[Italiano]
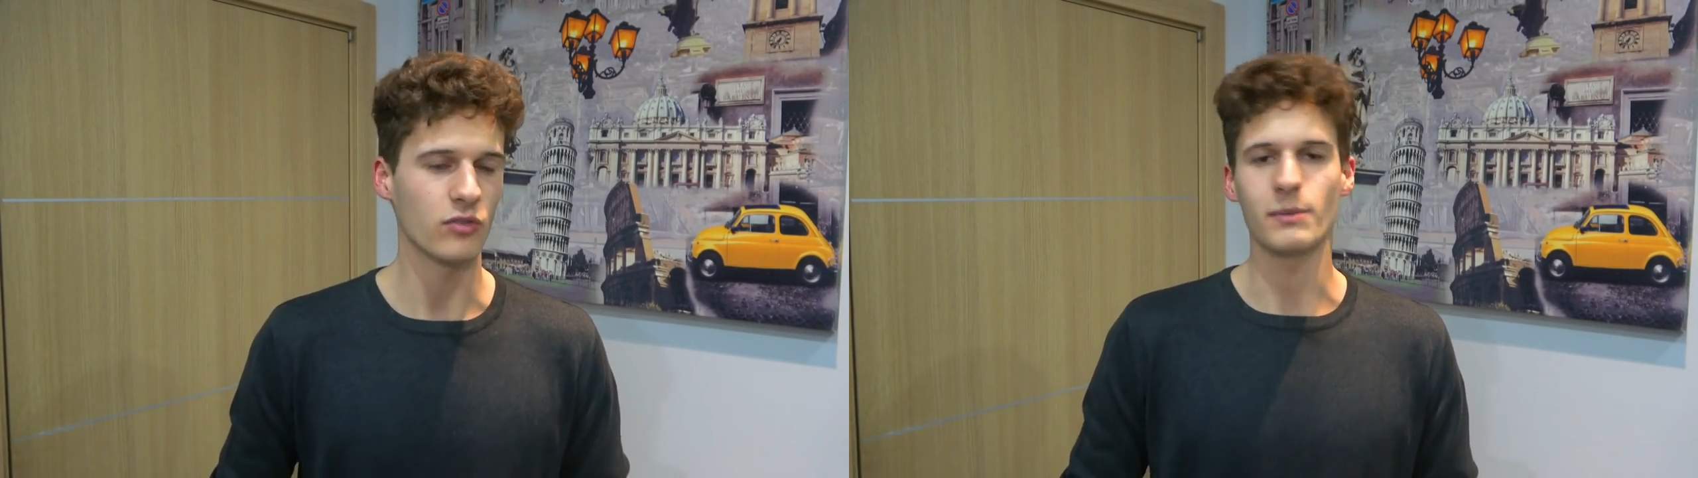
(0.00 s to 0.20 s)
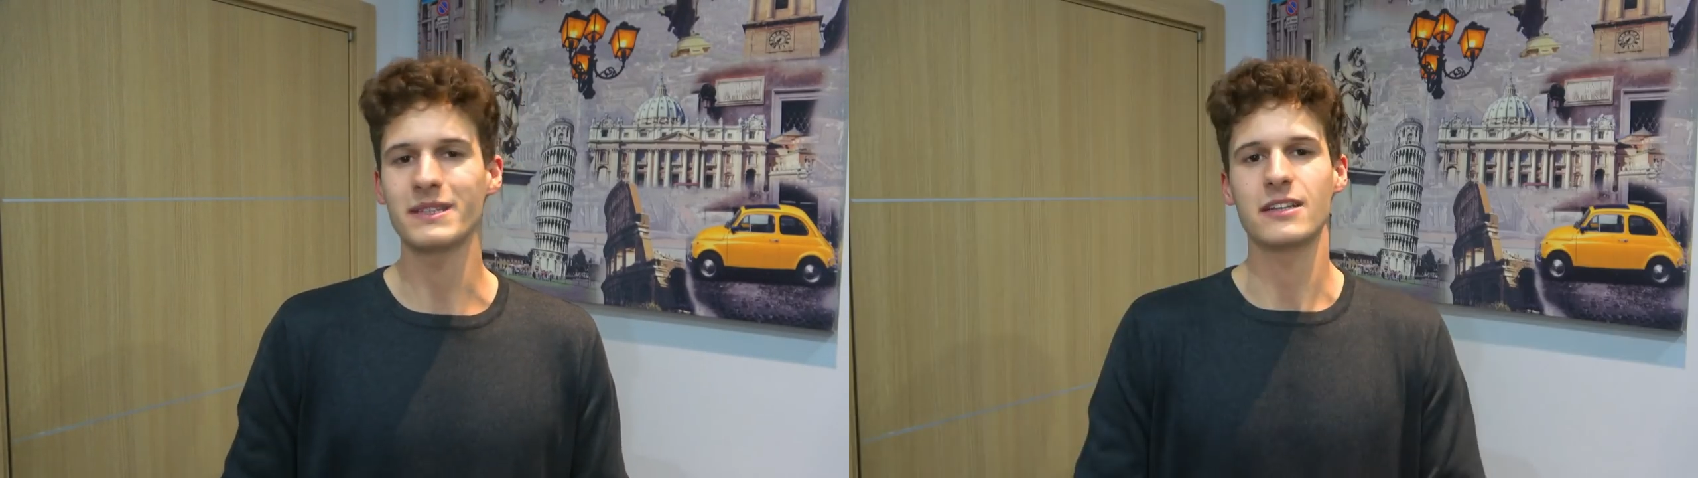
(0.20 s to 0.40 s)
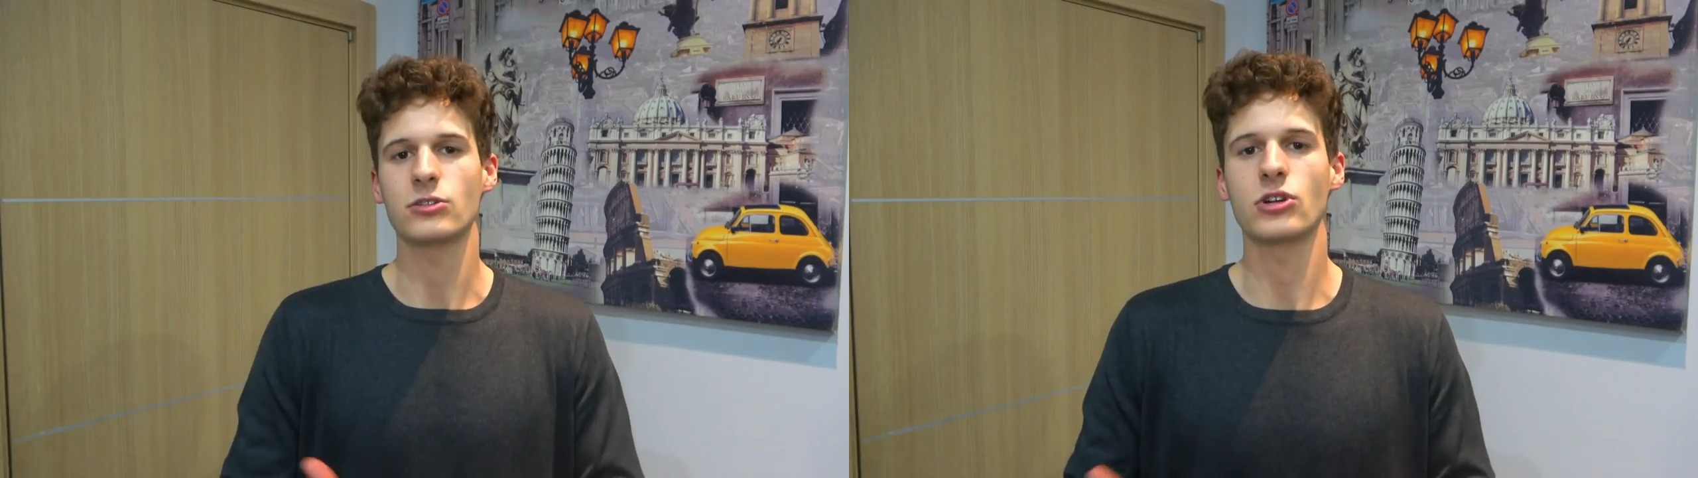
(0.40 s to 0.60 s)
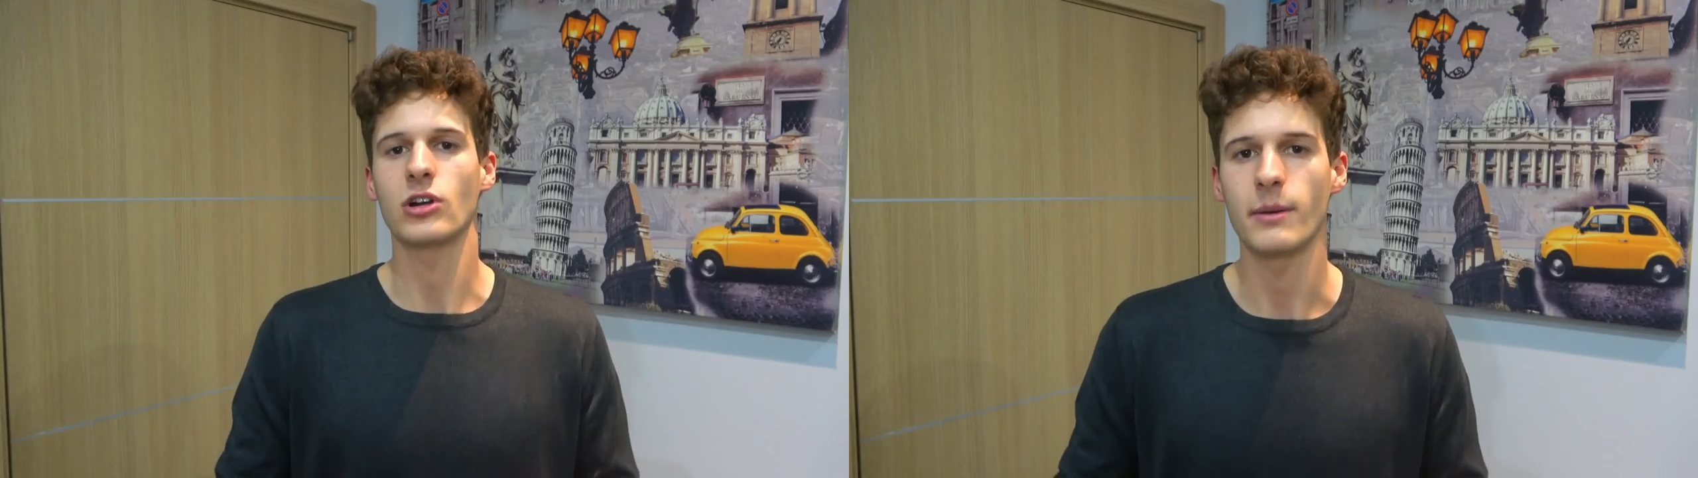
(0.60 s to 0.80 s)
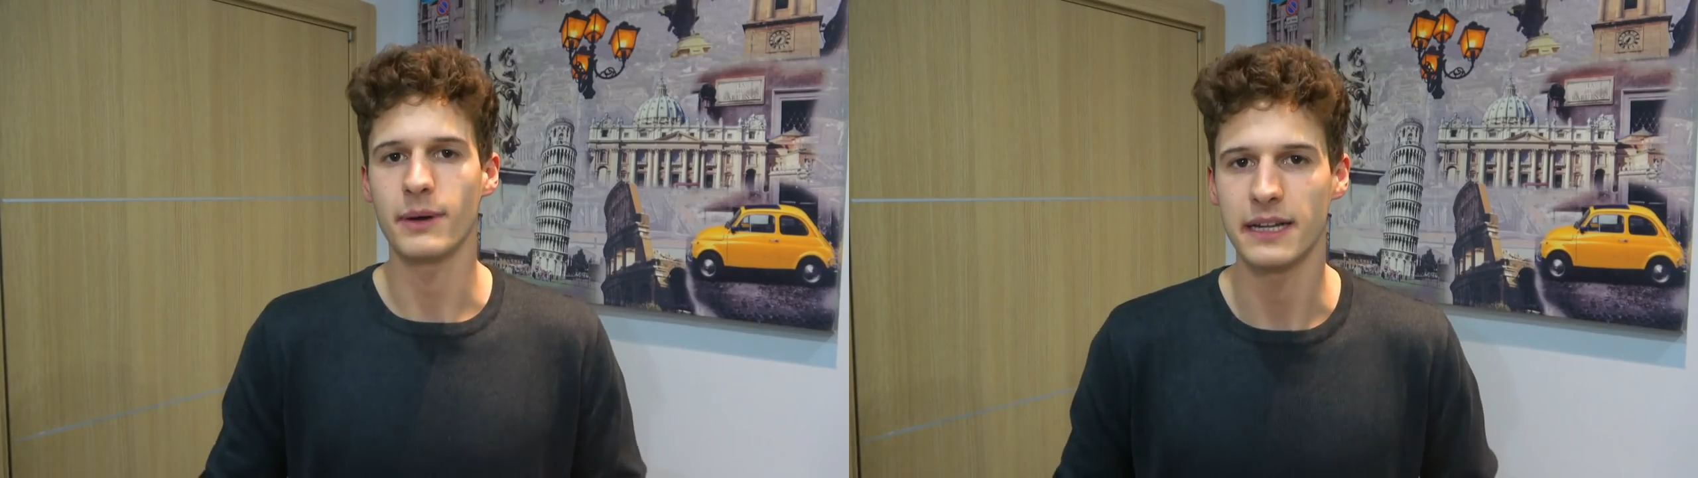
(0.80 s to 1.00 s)
Ovviamente non
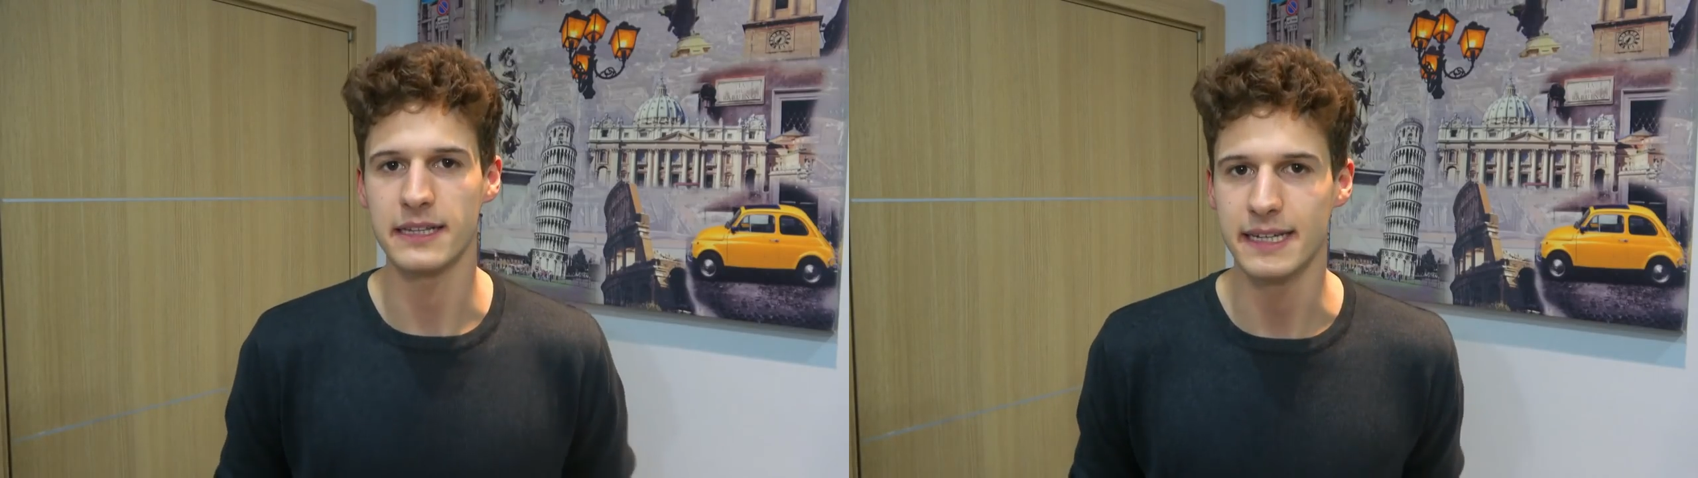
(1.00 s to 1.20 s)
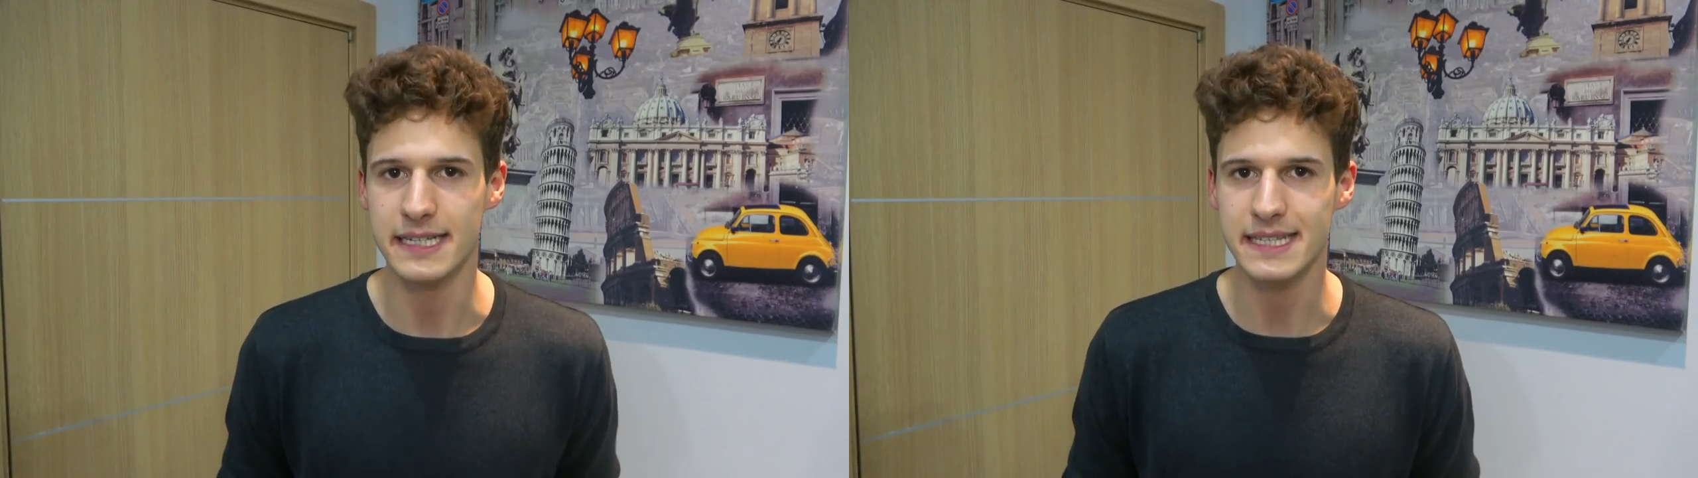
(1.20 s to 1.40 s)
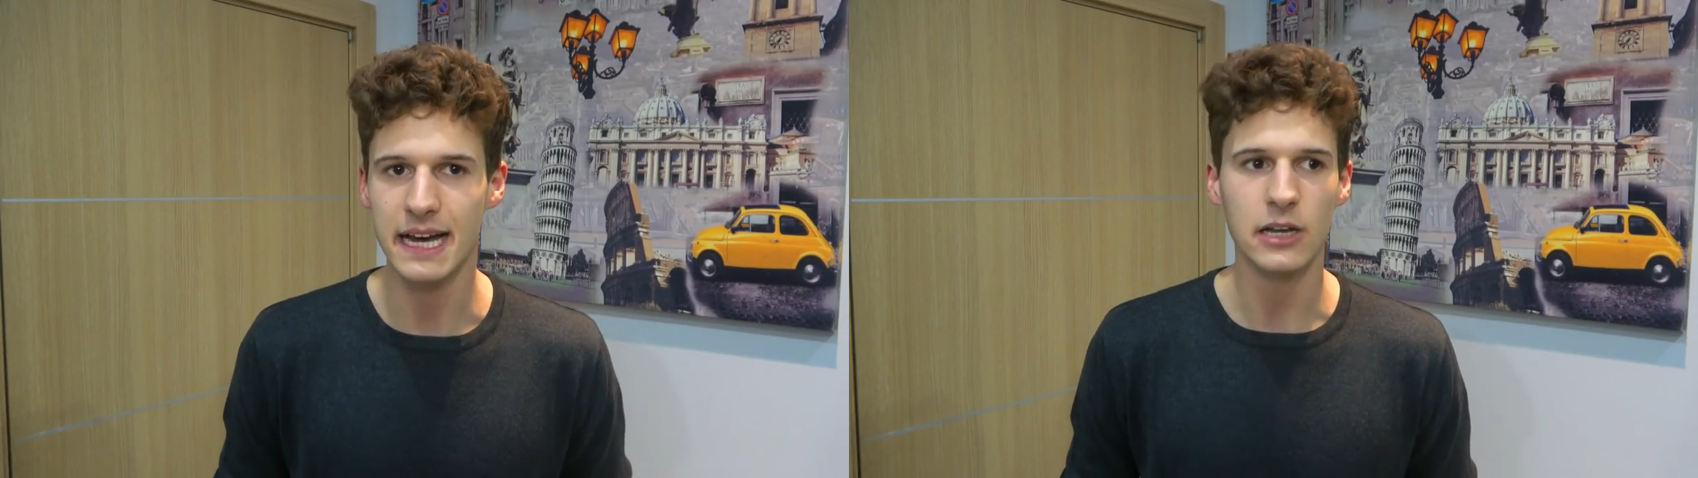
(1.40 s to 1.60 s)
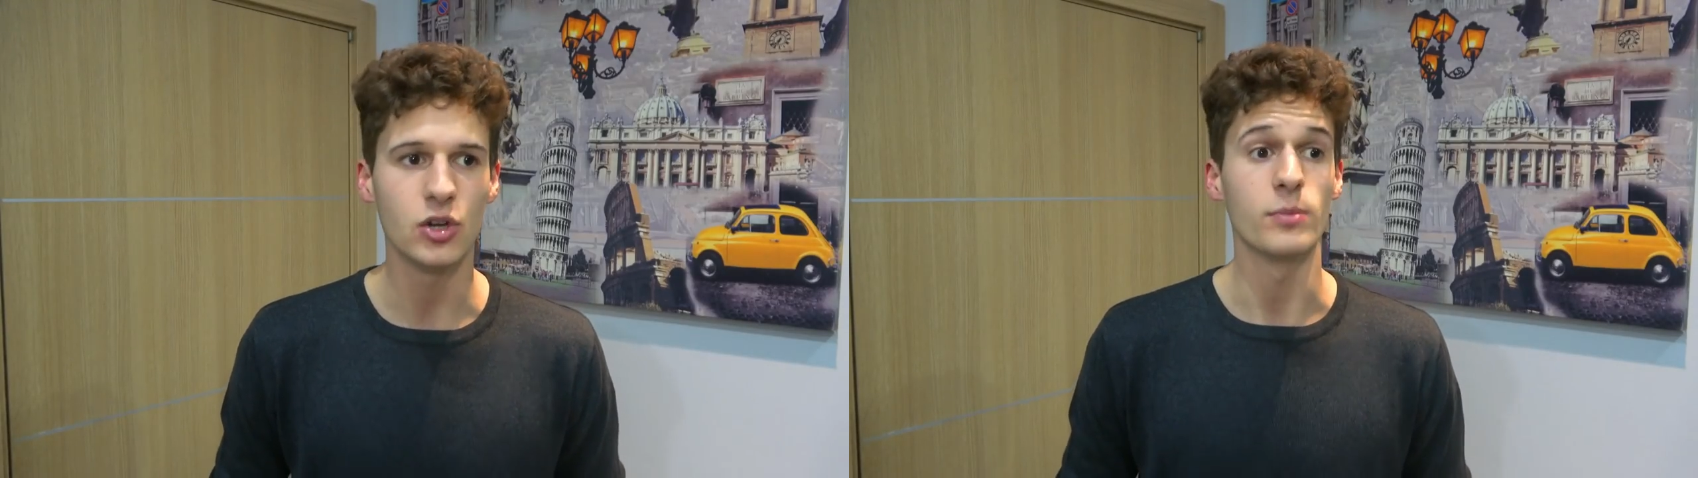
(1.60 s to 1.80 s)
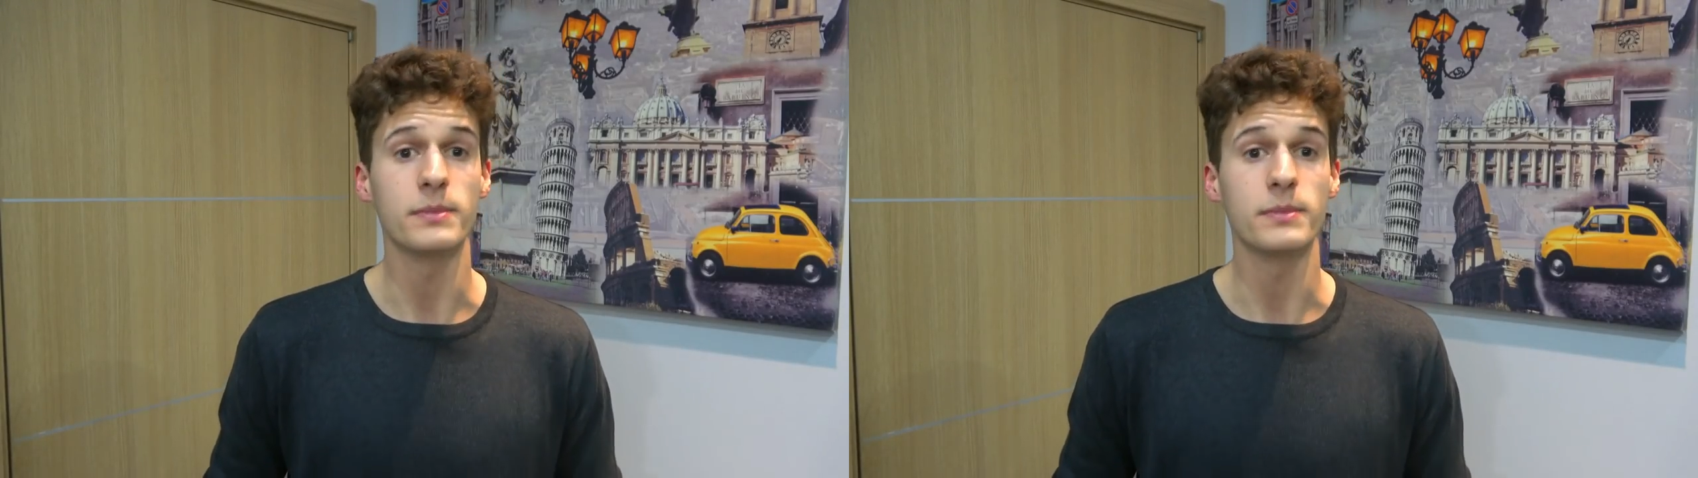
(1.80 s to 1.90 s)
ho la palla di cristallo,